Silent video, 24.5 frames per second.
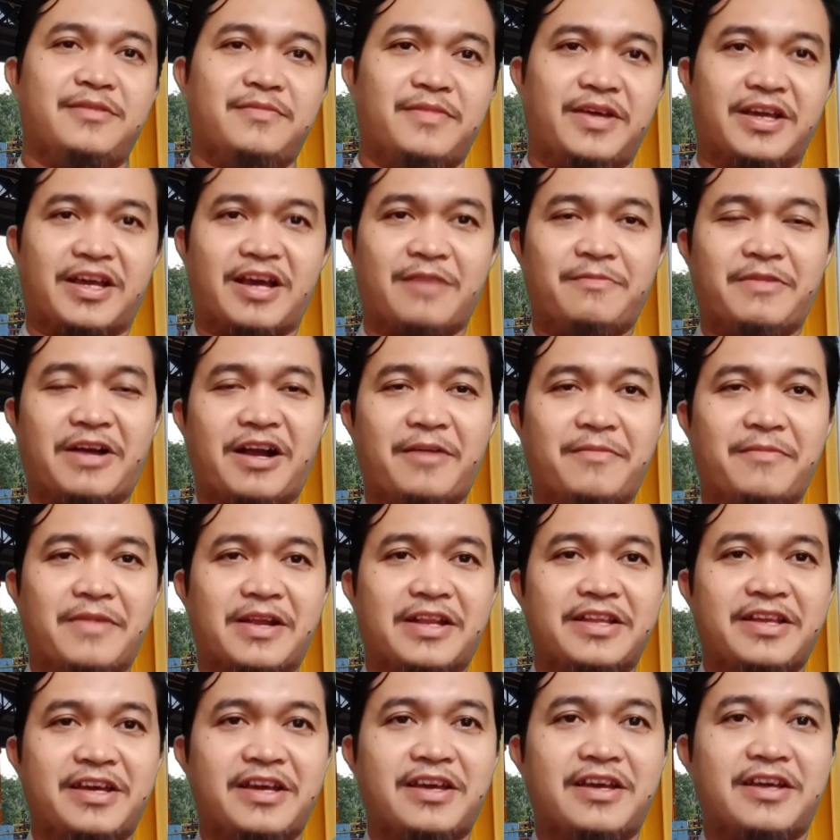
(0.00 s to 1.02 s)
Baik apa
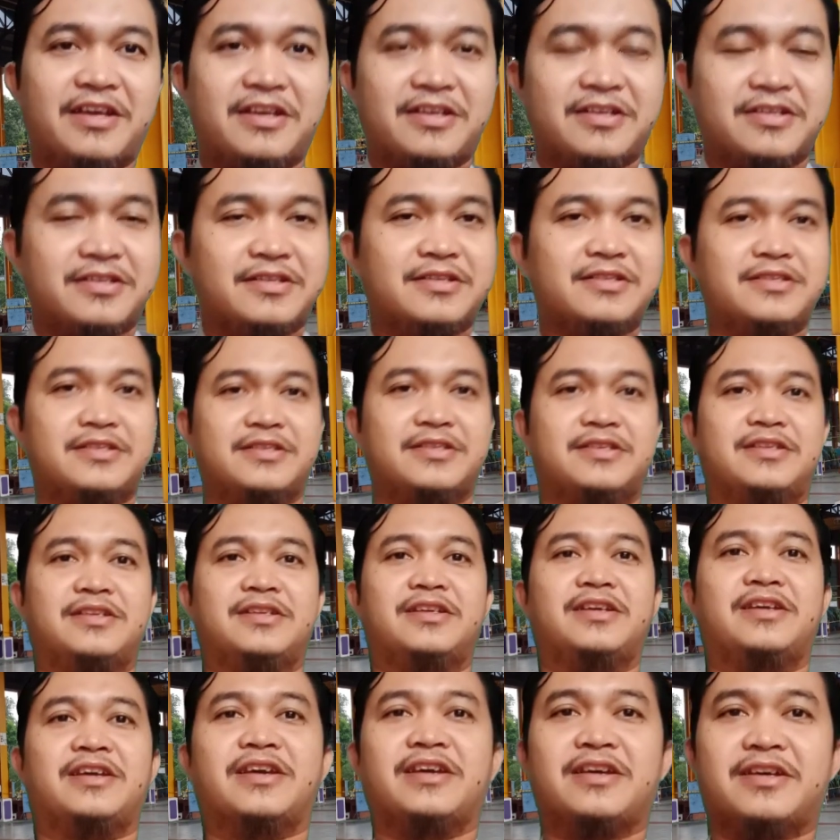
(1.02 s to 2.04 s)
kabarnya?
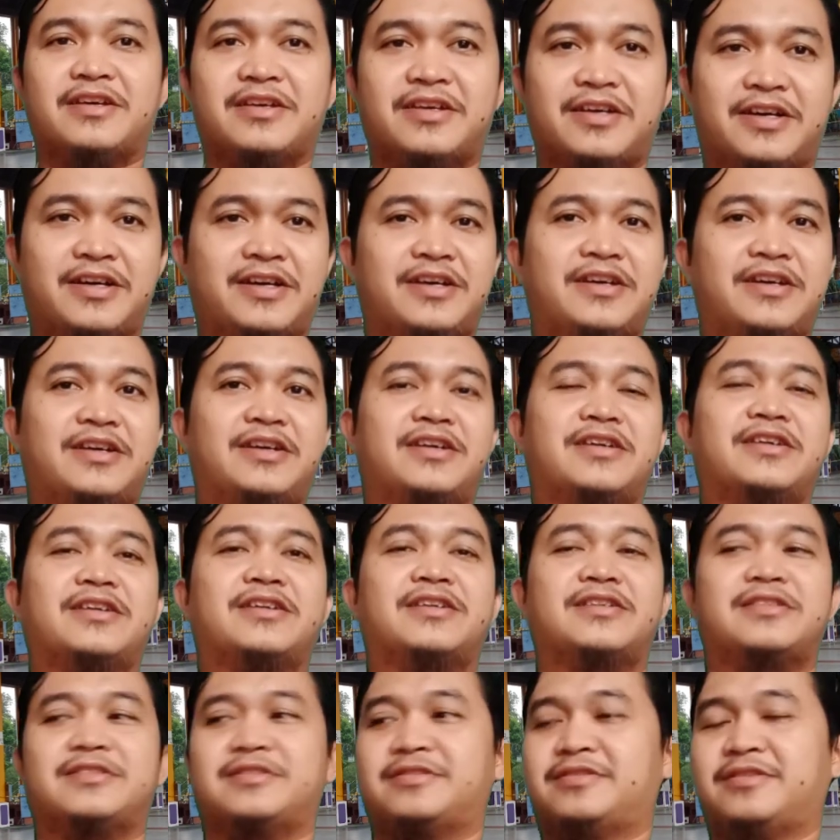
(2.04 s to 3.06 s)
Nih ya
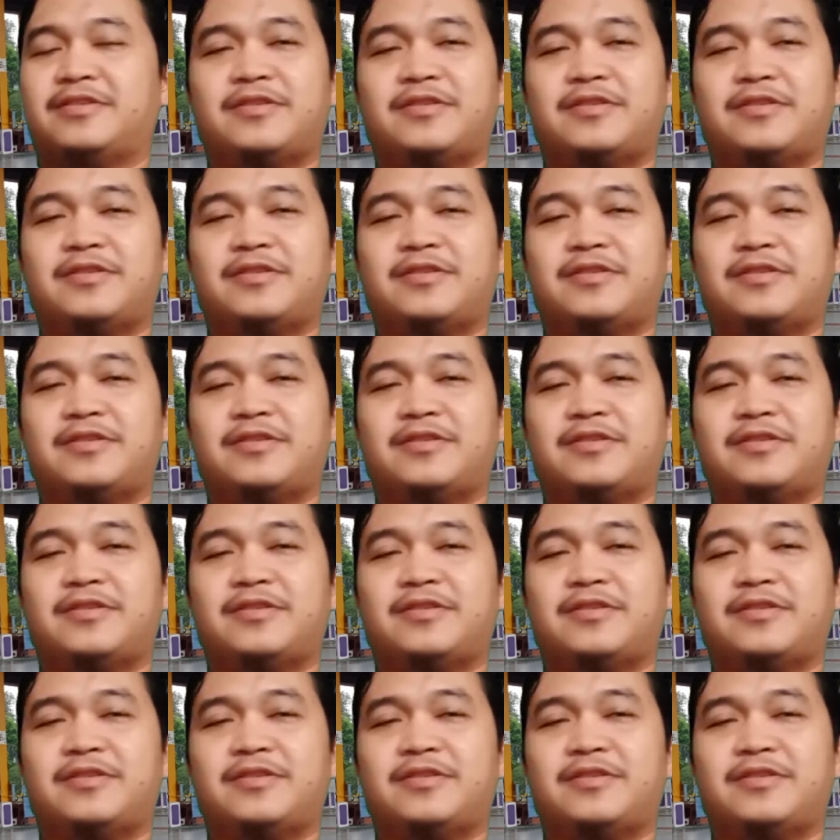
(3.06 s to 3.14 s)
uh,